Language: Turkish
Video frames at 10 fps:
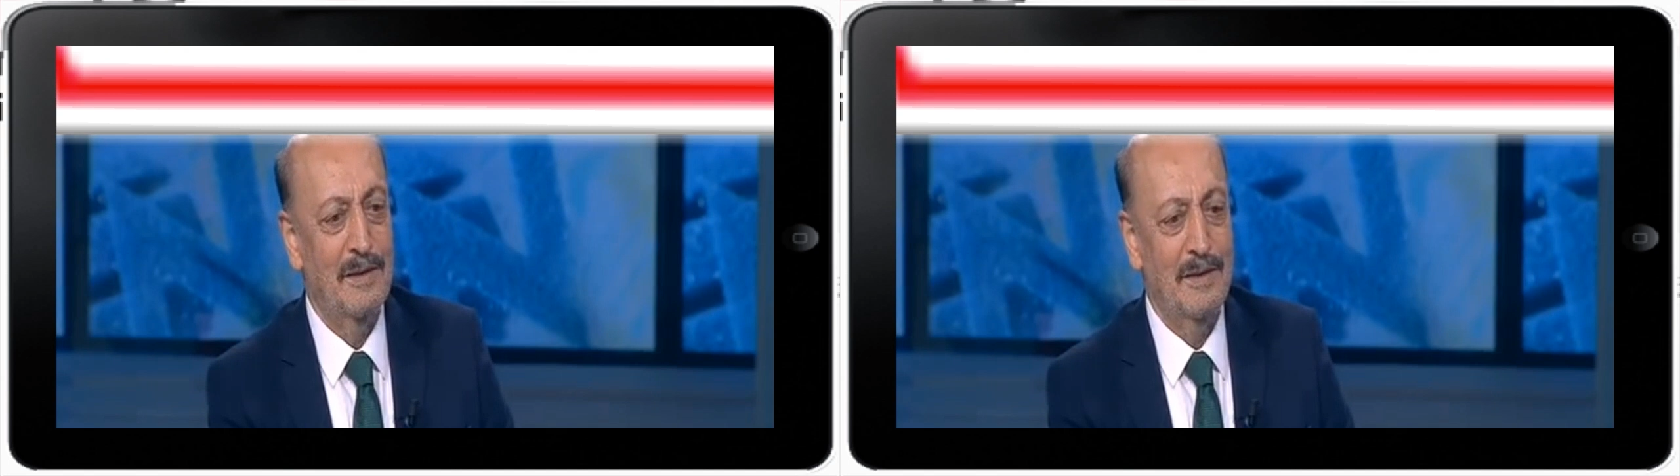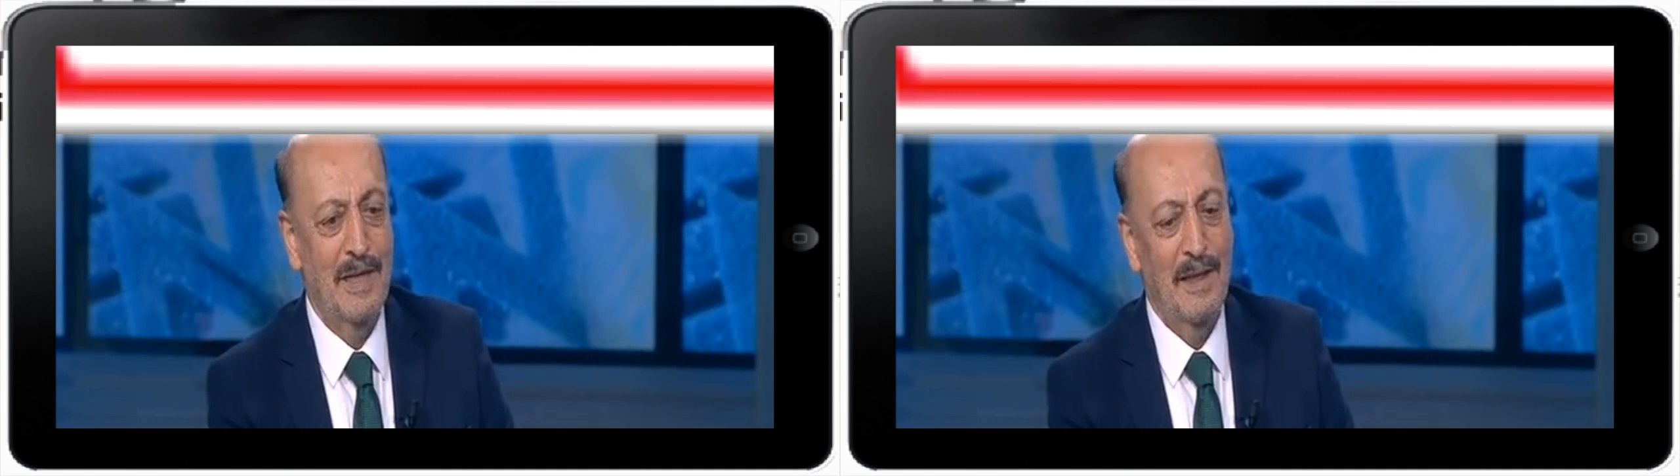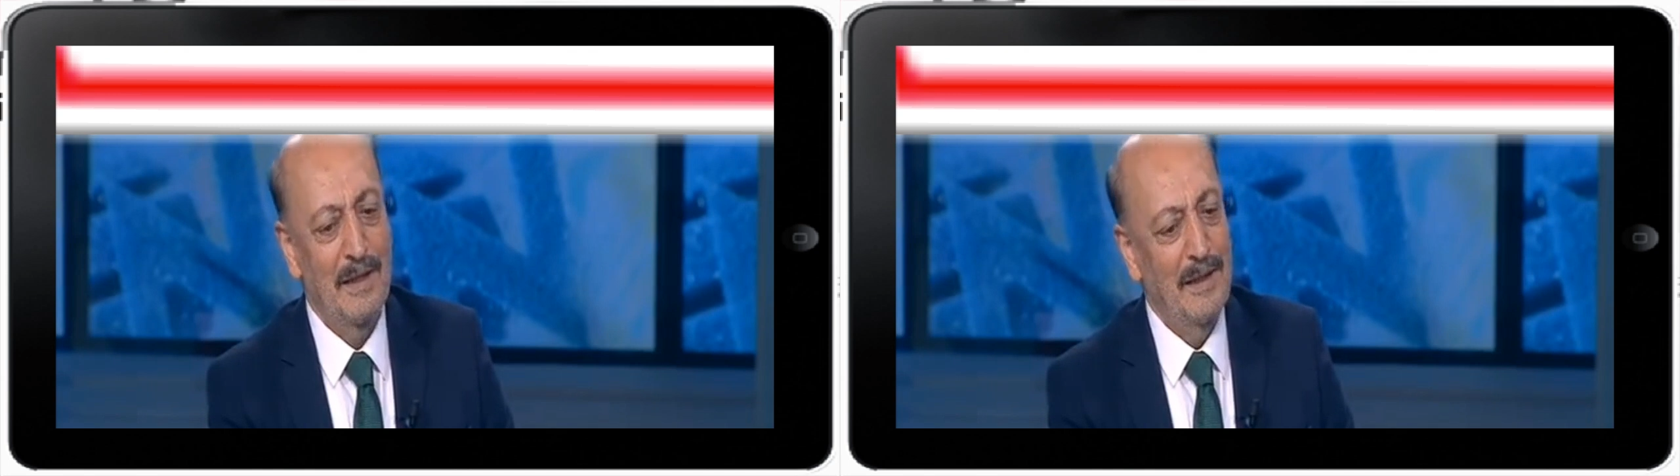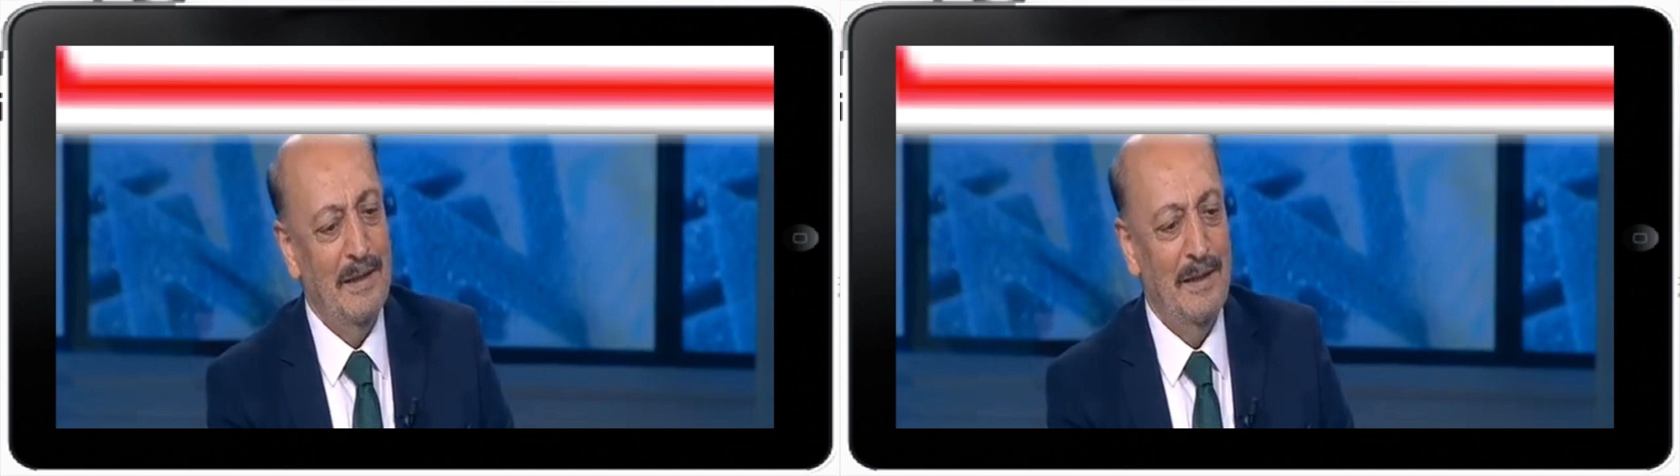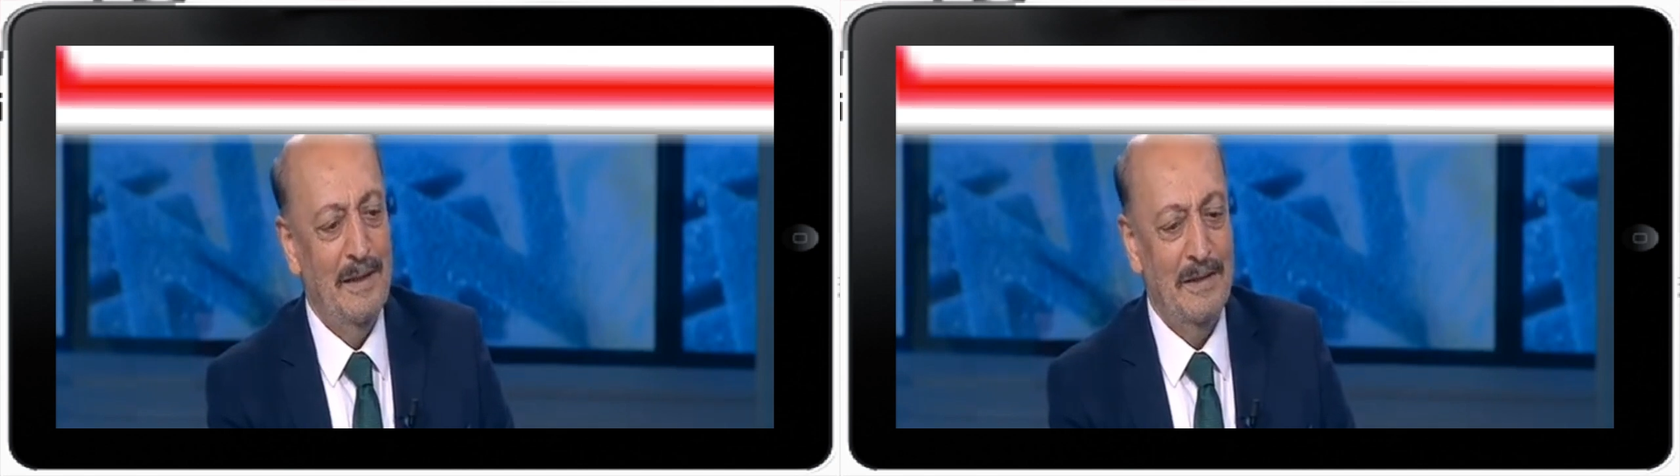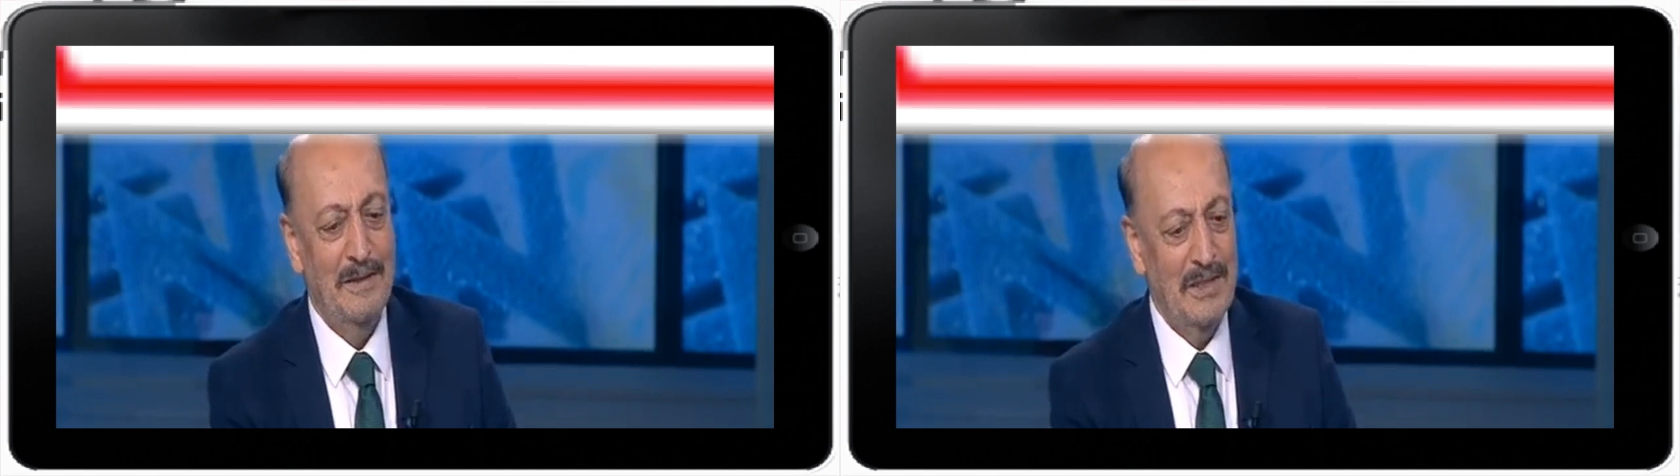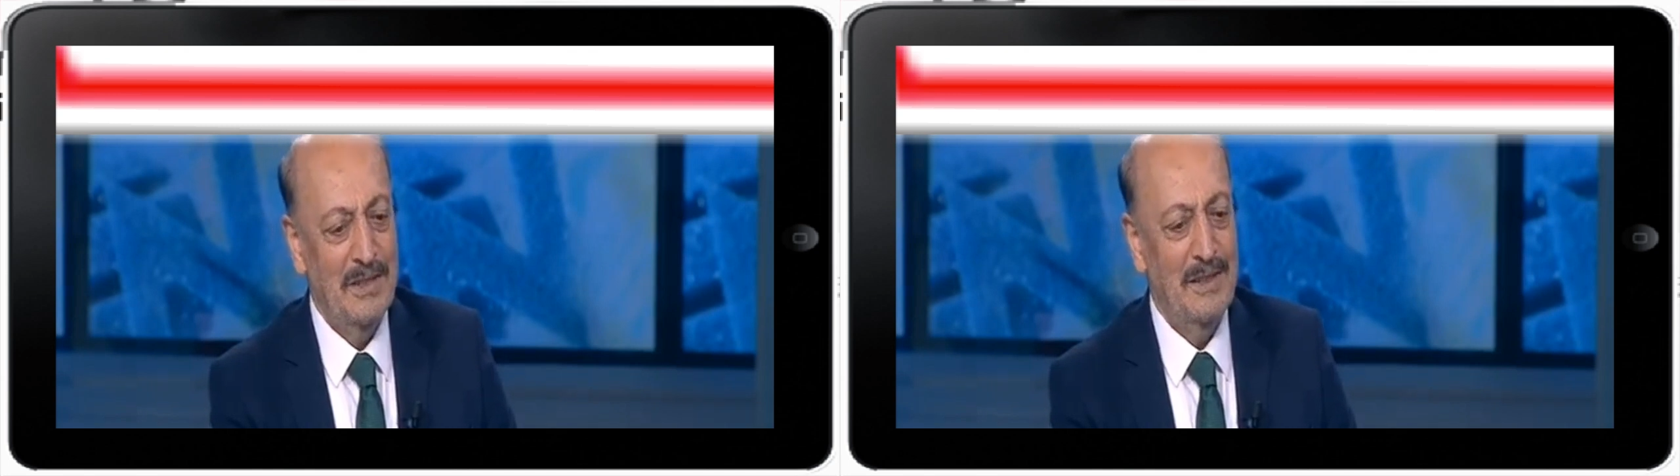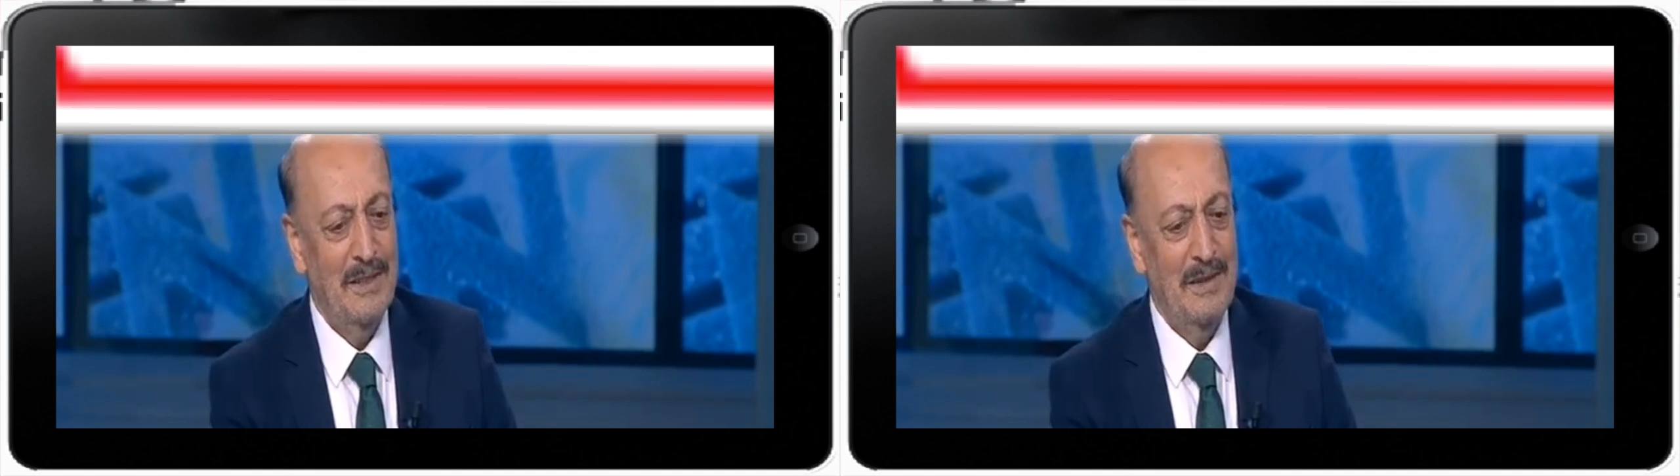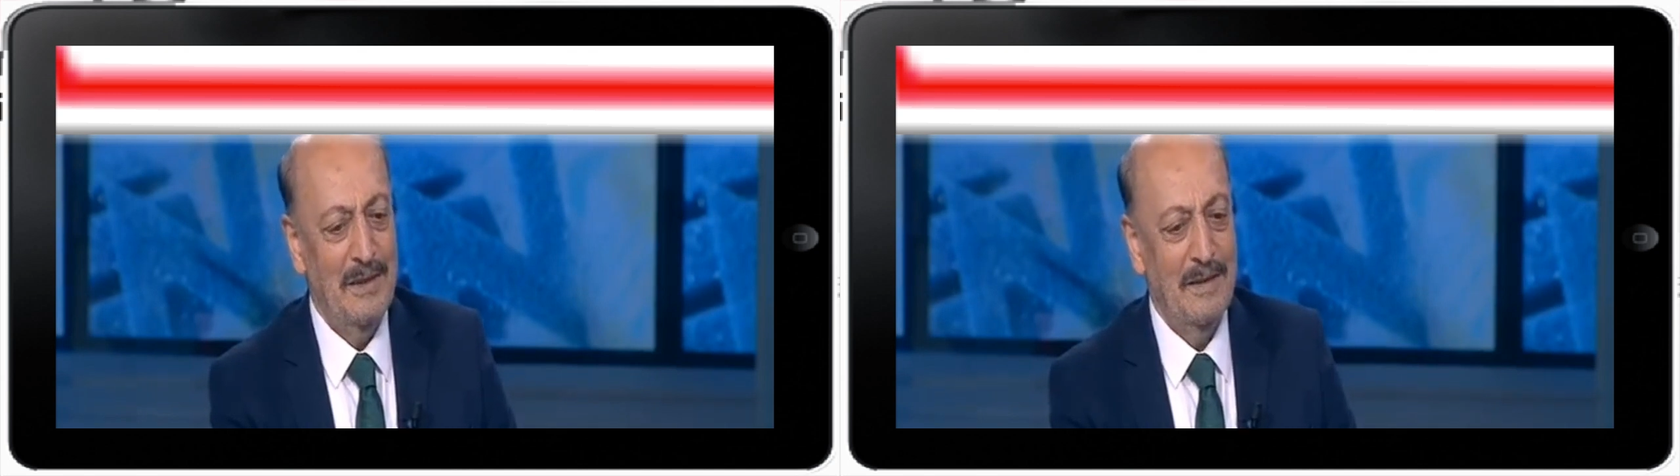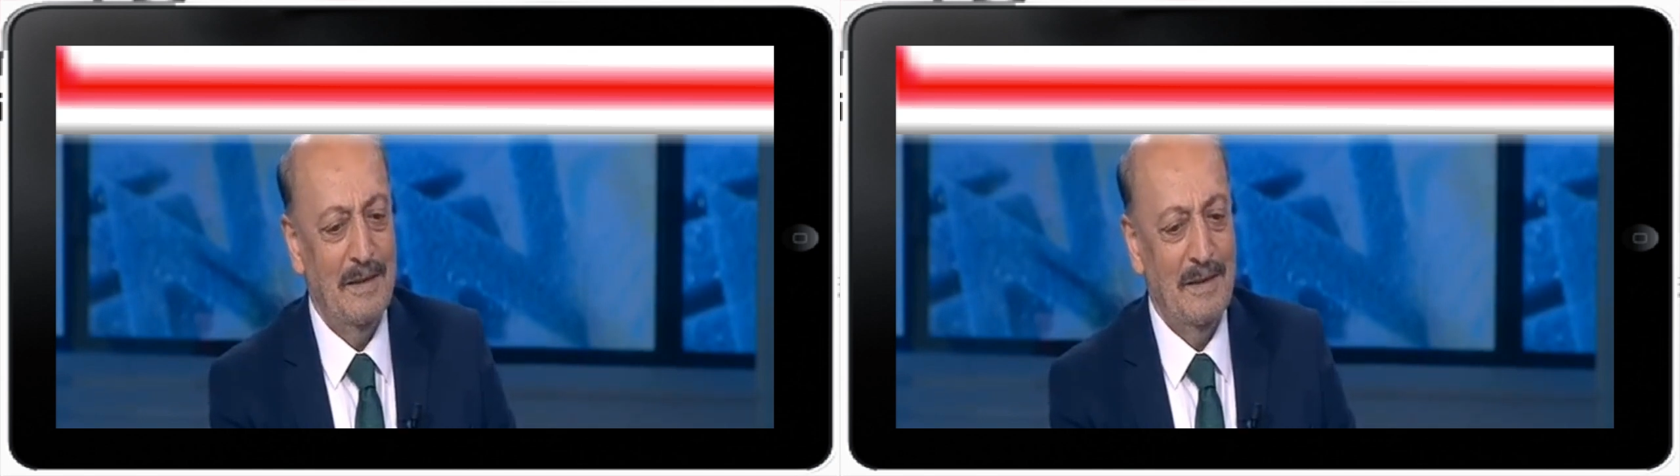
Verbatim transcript: E, işte e, çeşitli e,